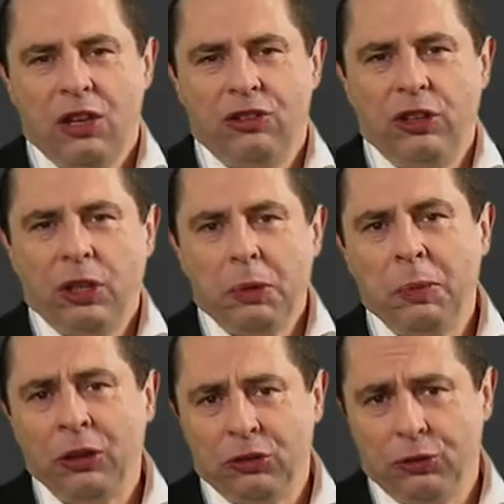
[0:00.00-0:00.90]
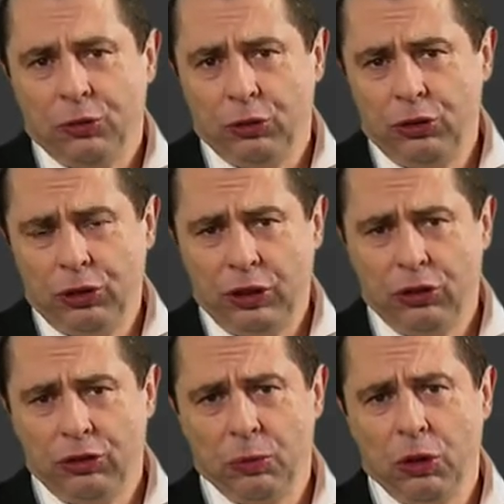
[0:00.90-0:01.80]
Dzień dobry Państwu. Dzisiaj
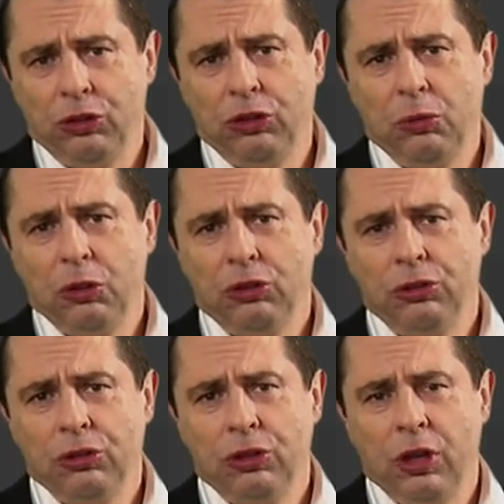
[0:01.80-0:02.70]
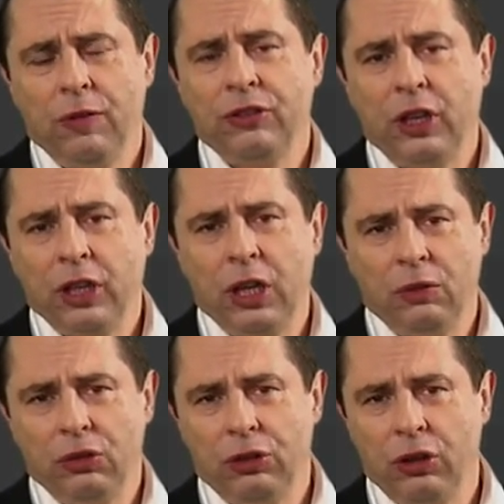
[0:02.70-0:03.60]
naszym gościem jest Ewa
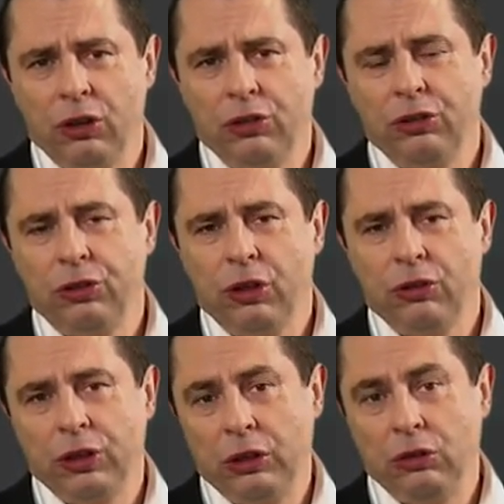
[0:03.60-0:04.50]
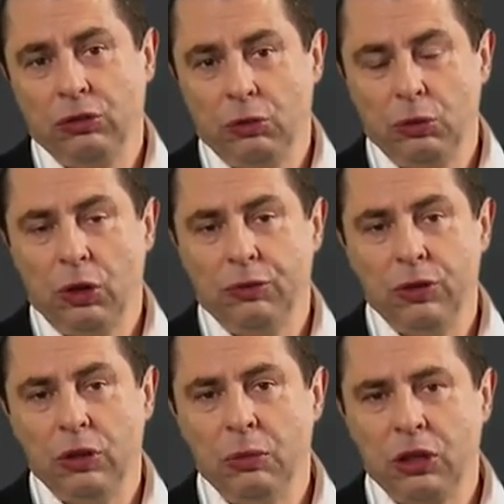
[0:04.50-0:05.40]
Stankiewicz, reżyser. Ostatnio zrobiła
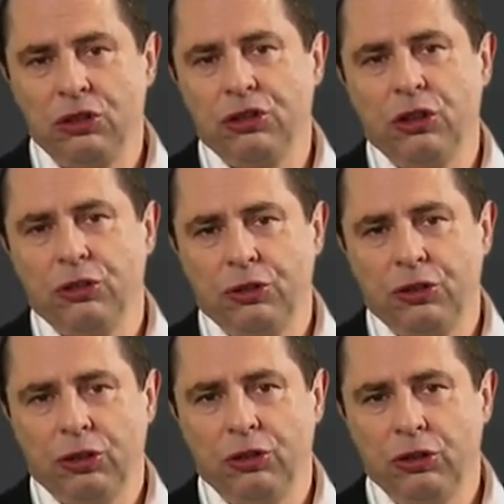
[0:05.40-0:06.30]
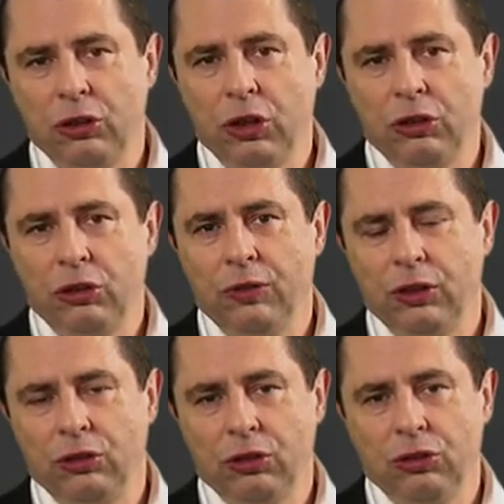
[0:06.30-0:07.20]
film Krzyż, wcześniej Solidarni
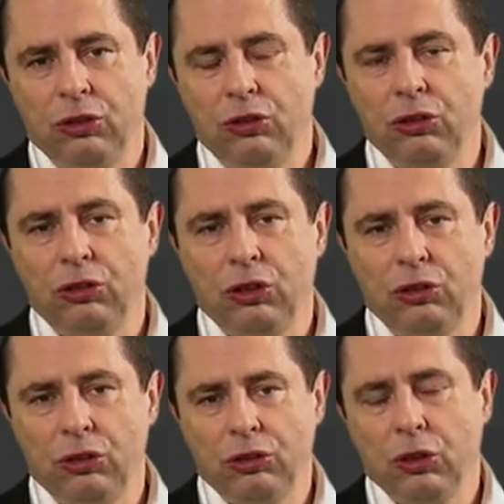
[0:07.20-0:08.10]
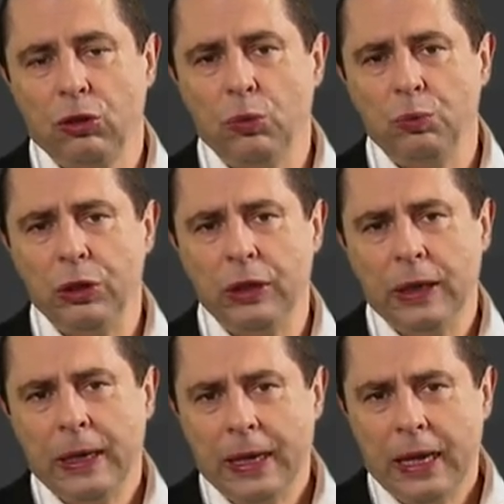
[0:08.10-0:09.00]
2010, Trzech Kumpli,
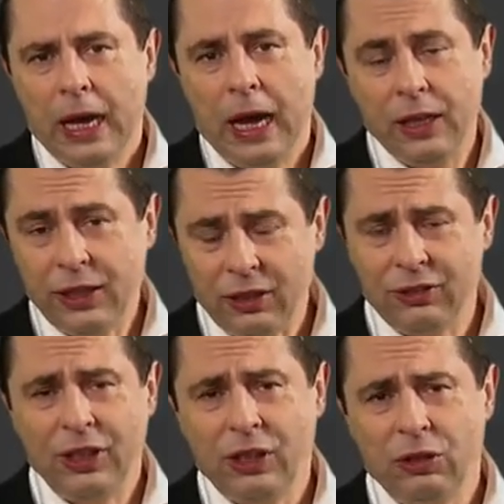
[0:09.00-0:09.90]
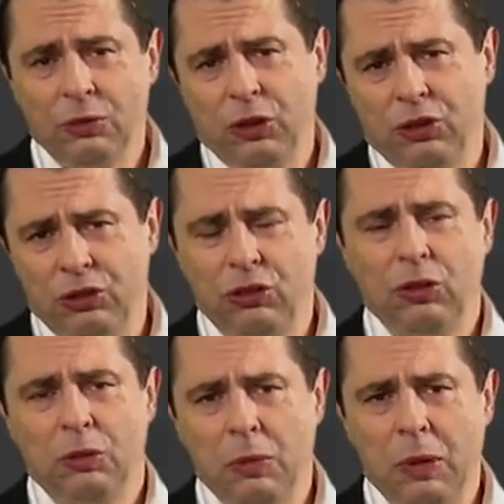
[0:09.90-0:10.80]
ale teraz znana jest
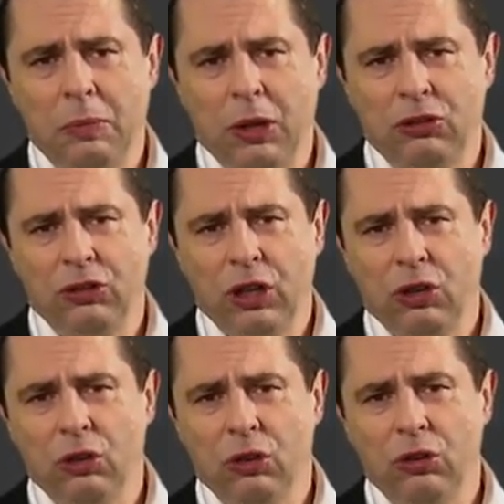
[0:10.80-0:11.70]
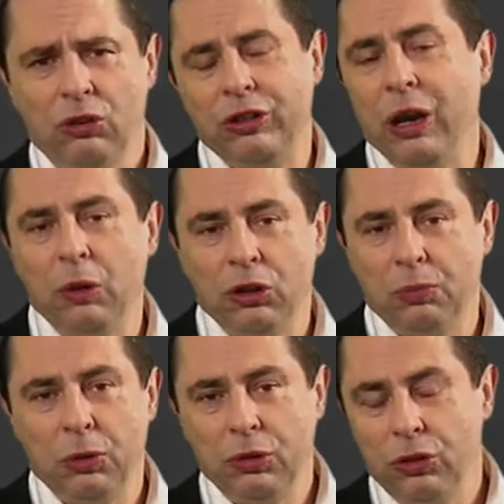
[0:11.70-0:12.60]
właściwie chyba bardziej jako działacz
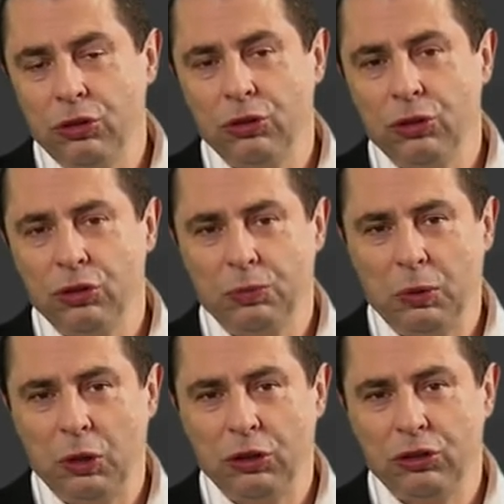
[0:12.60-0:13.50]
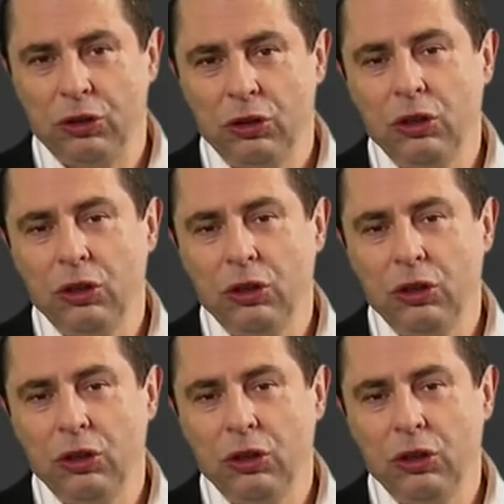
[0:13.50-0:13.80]
polityczno-społeczny.